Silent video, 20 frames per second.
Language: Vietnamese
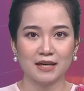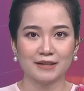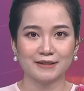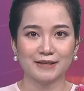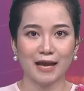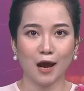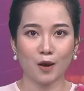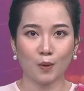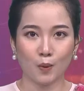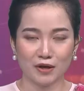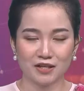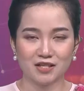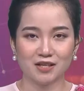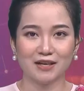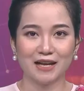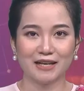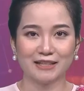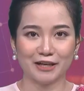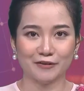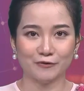đã quay trở
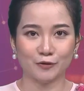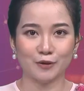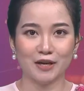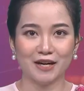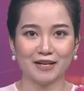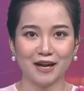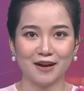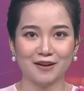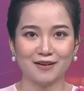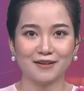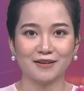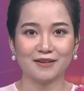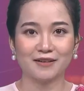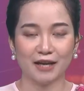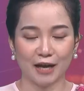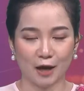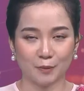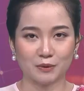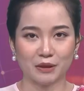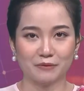lại thành phố Đà Nẵng
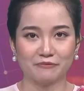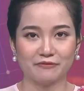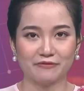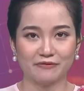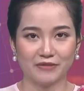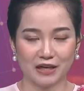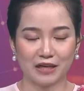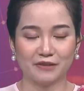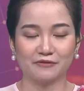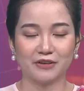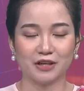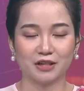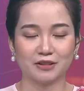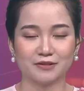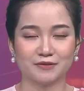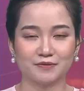để học tập và làm việc.